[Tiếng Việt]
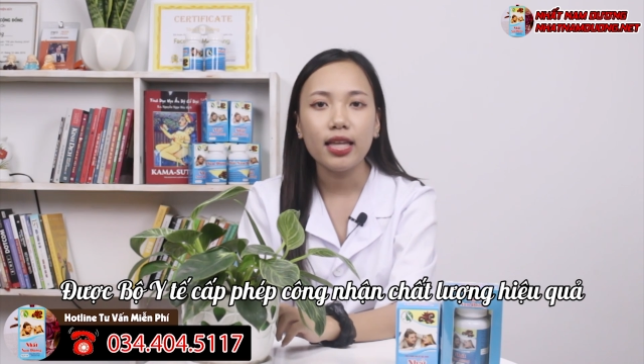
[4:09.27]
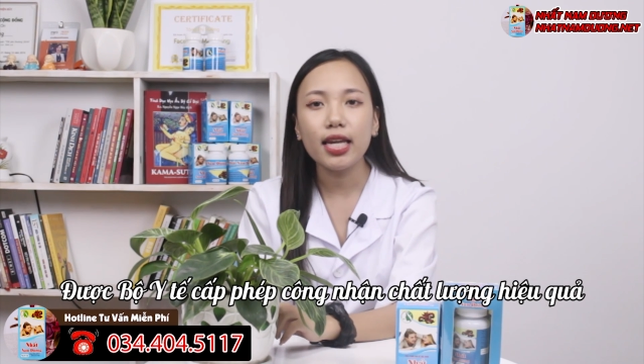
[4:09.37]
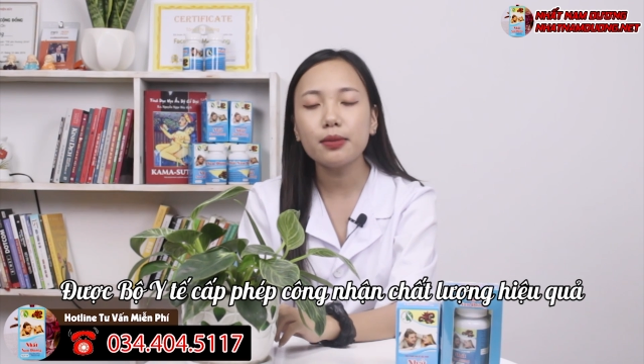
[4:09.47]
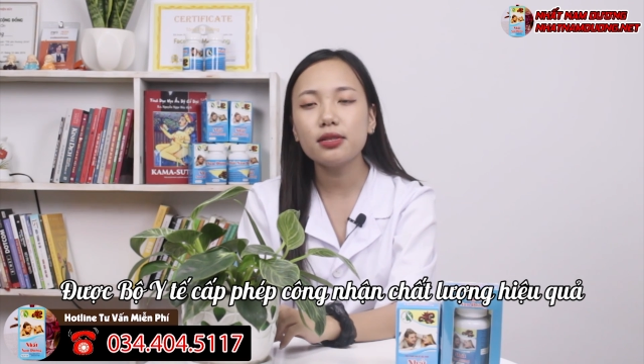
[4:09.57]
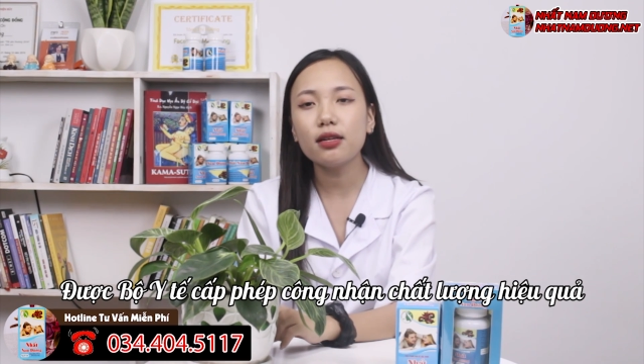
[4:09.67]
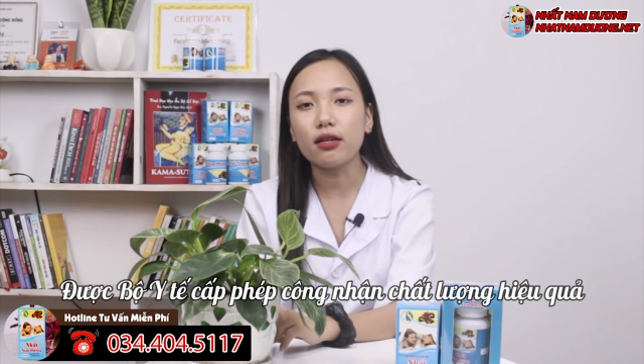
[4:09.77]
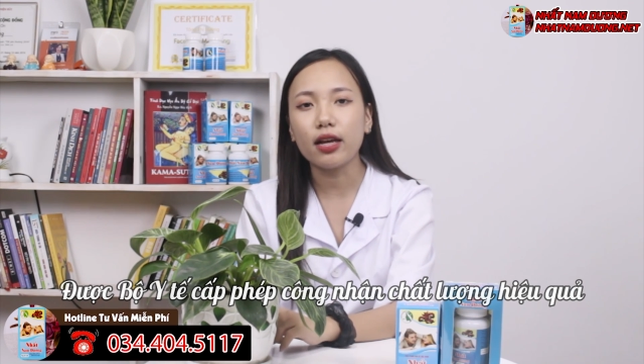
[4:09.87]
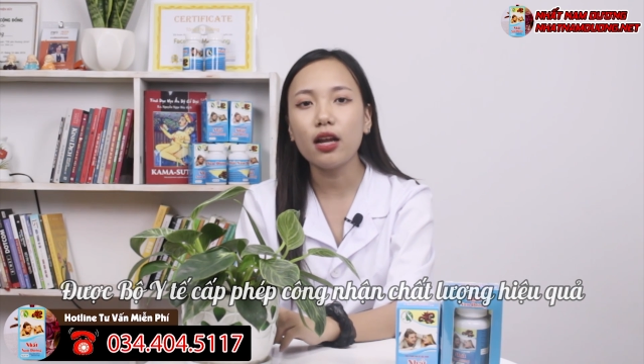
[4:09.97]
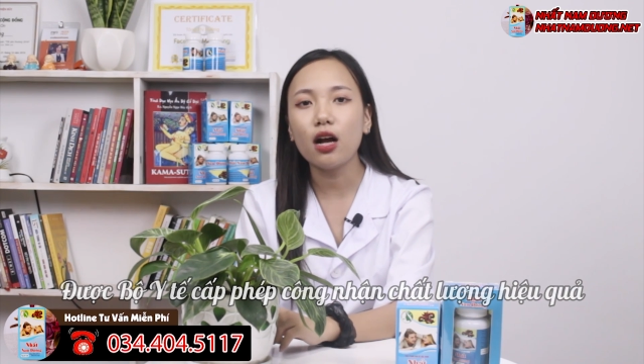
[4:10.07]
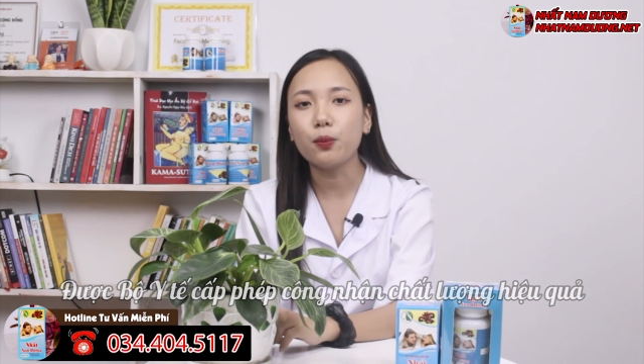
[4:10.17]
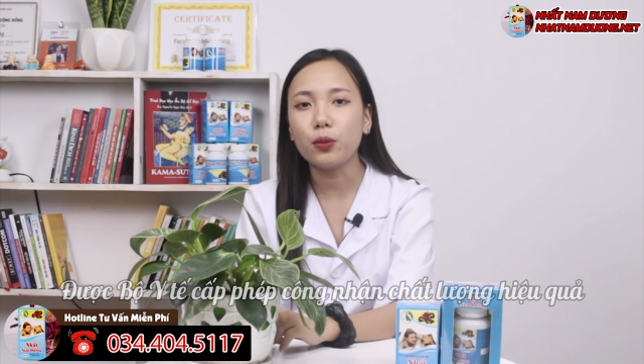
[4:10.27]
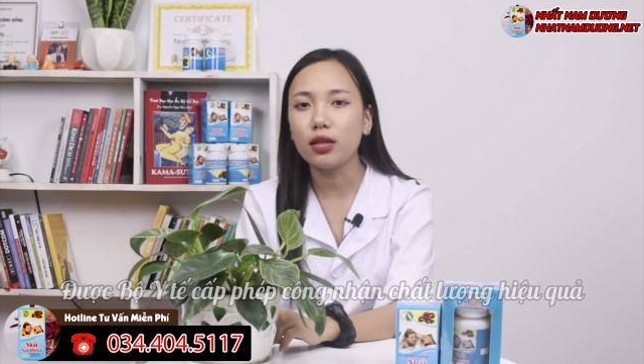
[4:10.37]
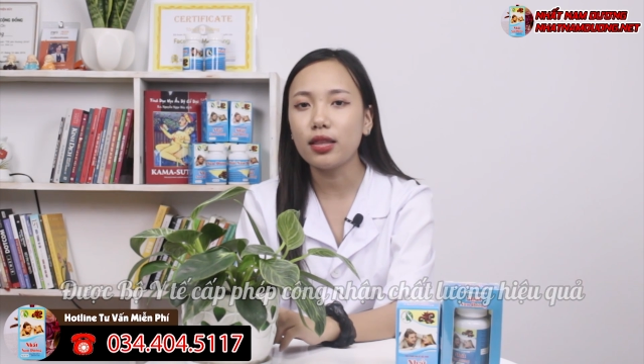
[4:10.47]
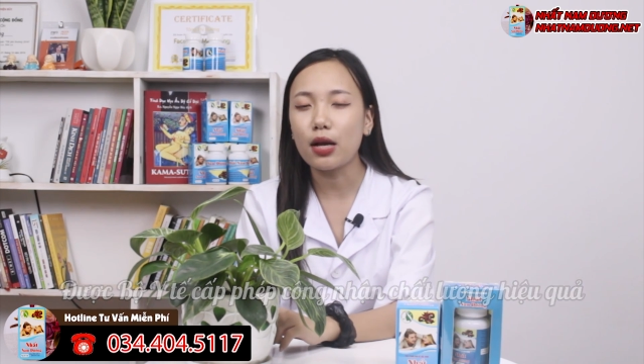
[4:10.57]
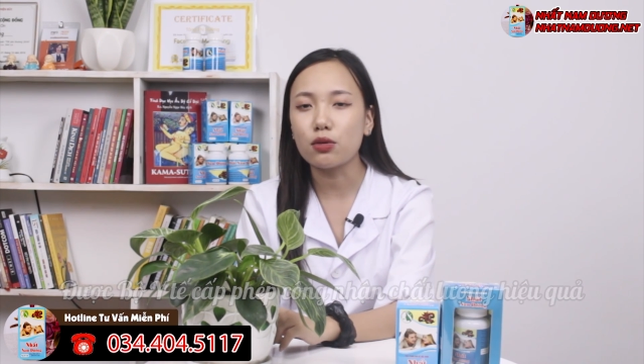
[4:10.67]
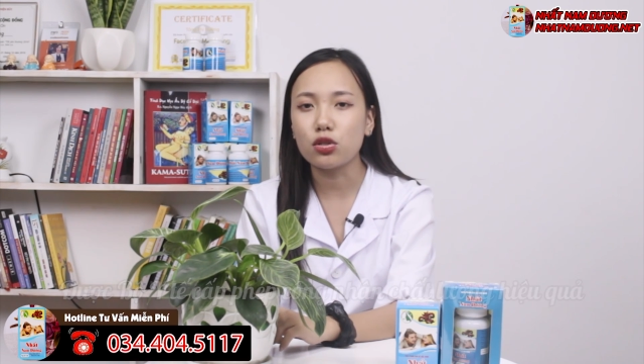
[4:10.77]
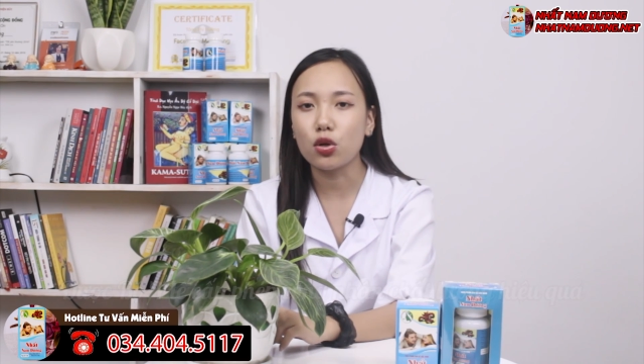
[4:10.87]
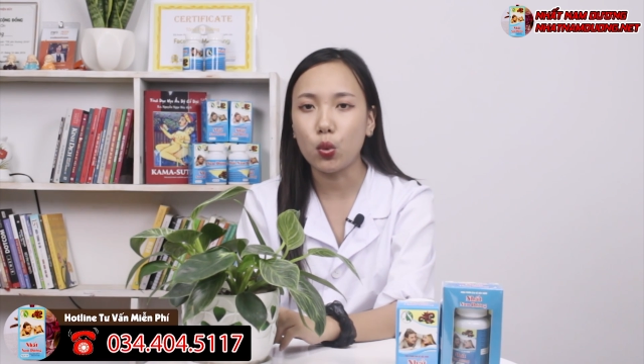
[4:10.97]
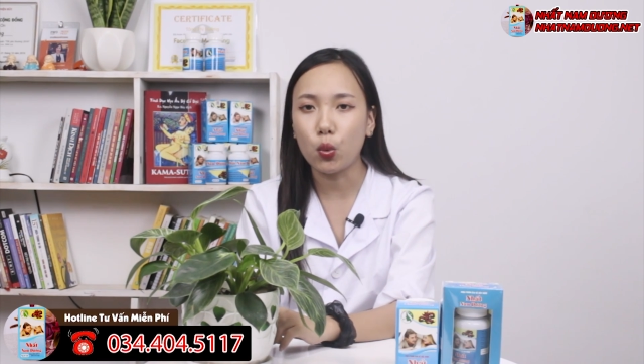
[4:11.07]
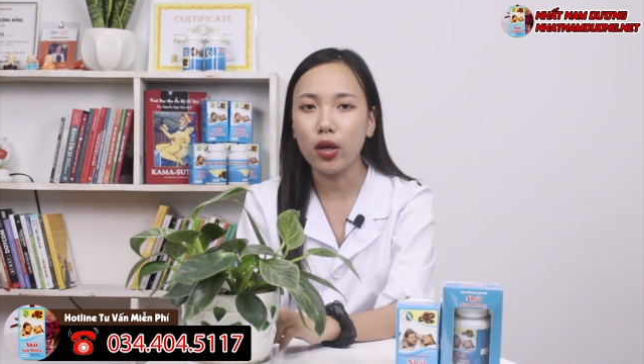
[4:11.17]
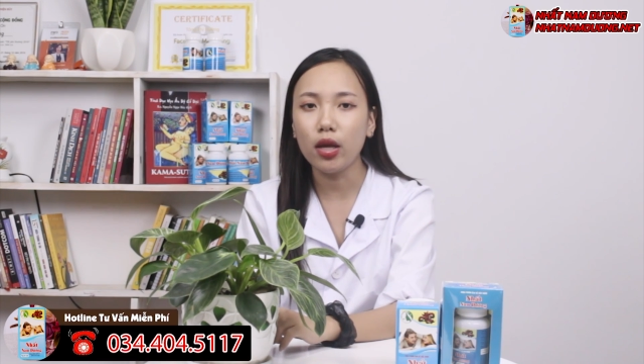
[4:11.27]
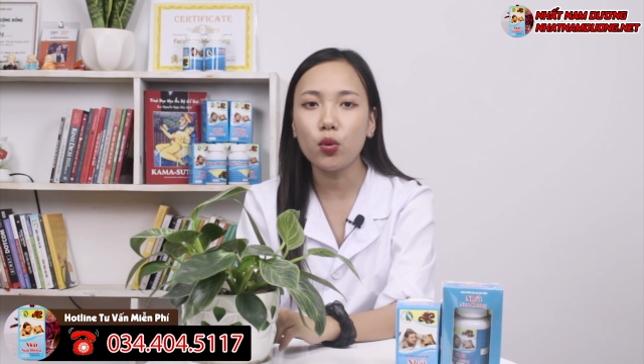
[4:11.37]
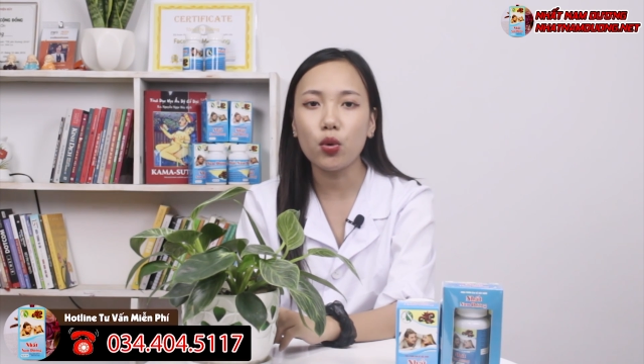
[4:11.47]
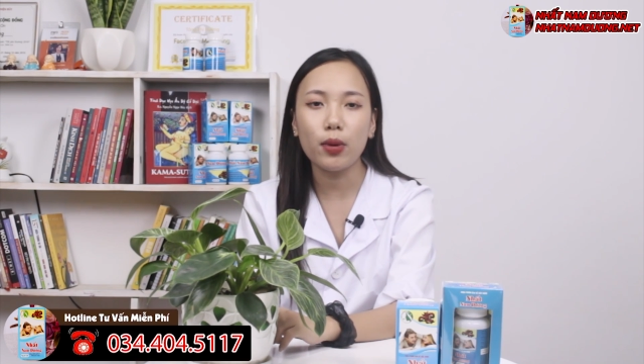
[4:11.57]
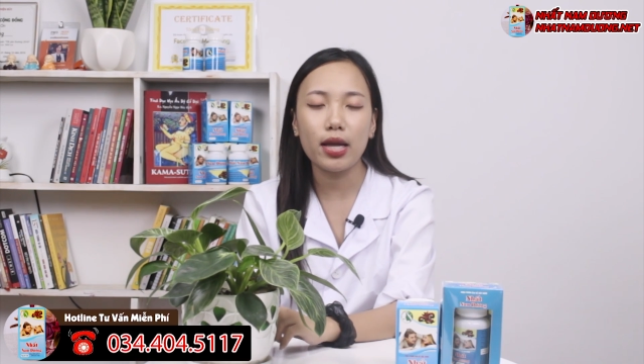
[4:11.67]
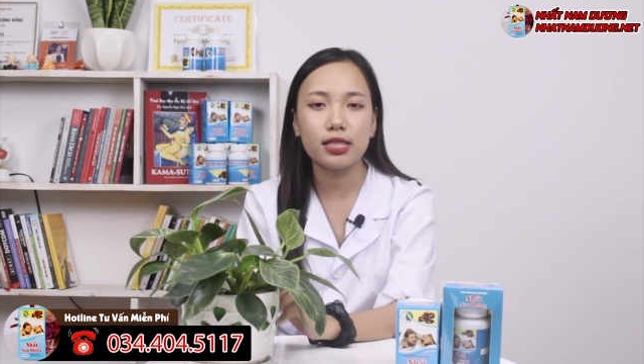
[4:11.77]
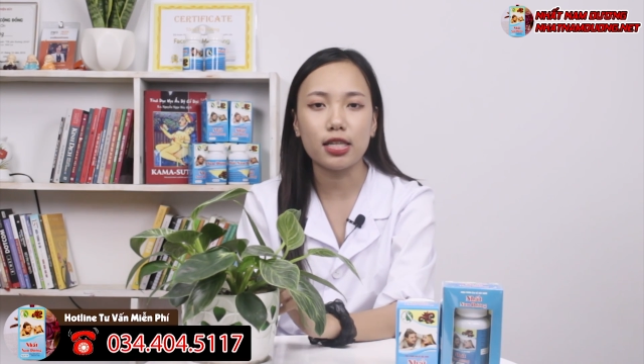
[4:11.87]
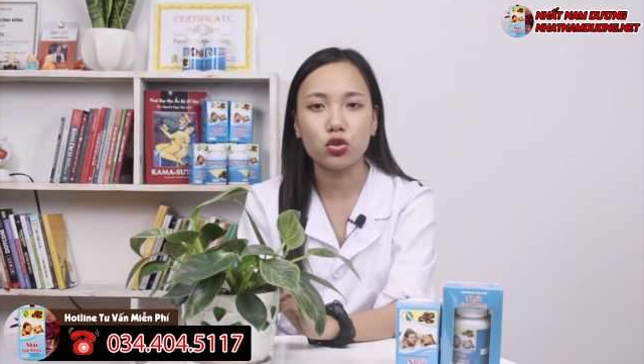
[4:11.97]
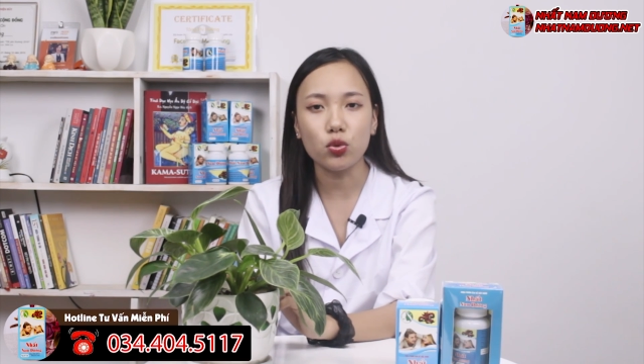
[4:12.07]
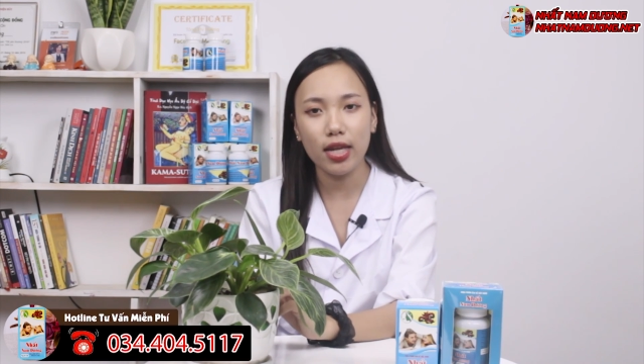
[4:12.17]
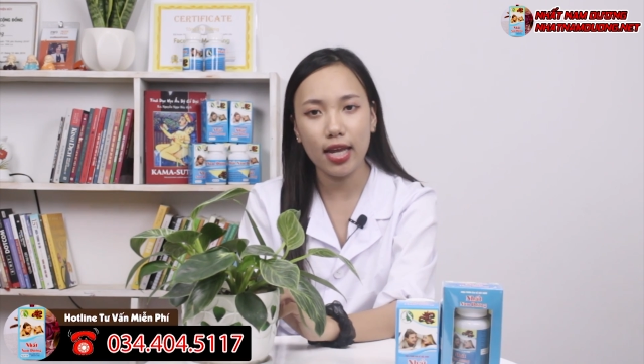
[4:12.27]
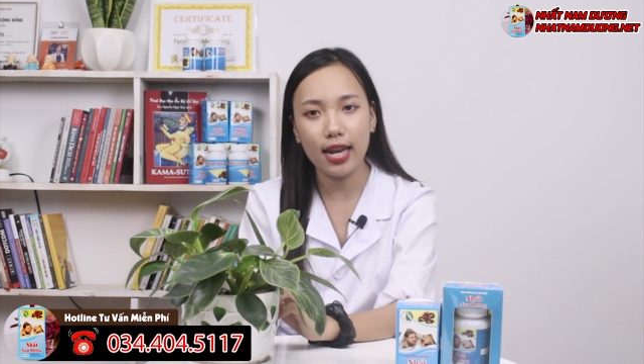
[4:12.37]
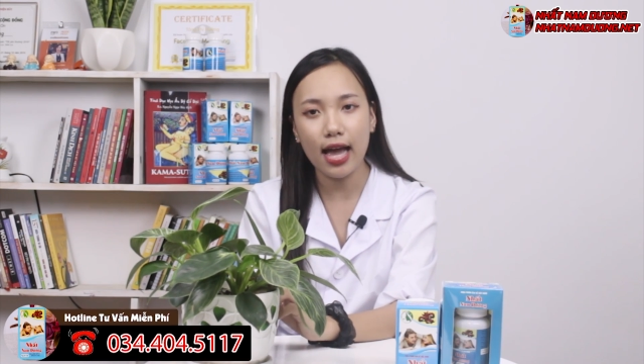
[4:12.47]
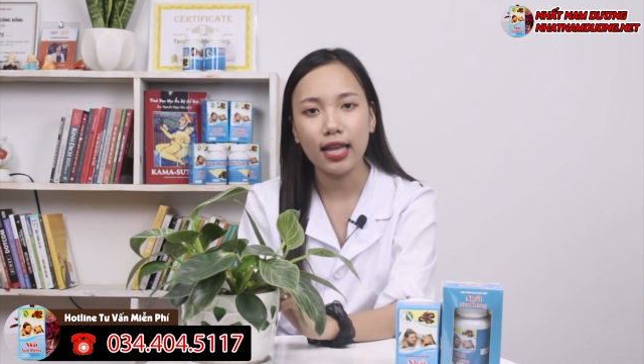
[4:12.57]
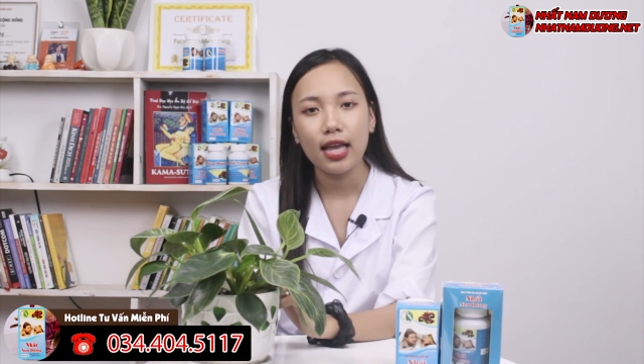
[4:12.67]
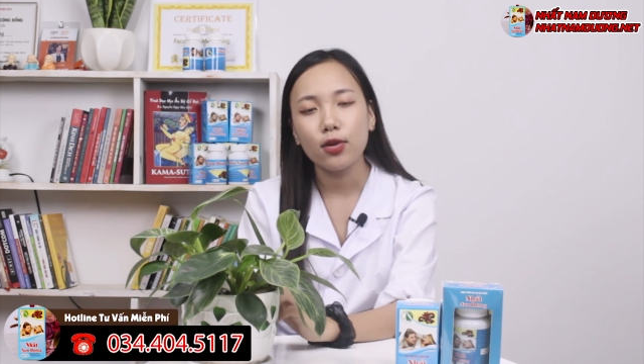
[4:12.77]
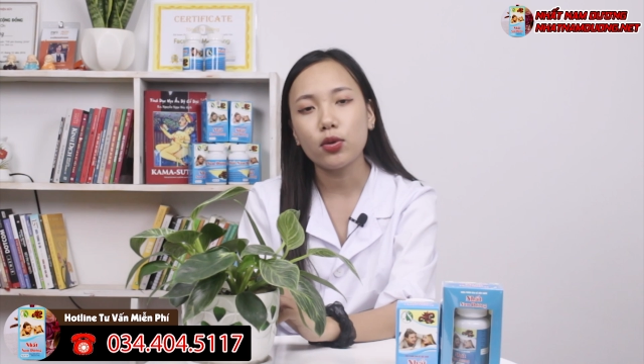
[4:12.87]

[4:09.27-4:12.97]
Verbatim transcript: Nhân Nam Dương được kết hợp từ những thảo dược quý cùng công nghệ sản xuất hiện đại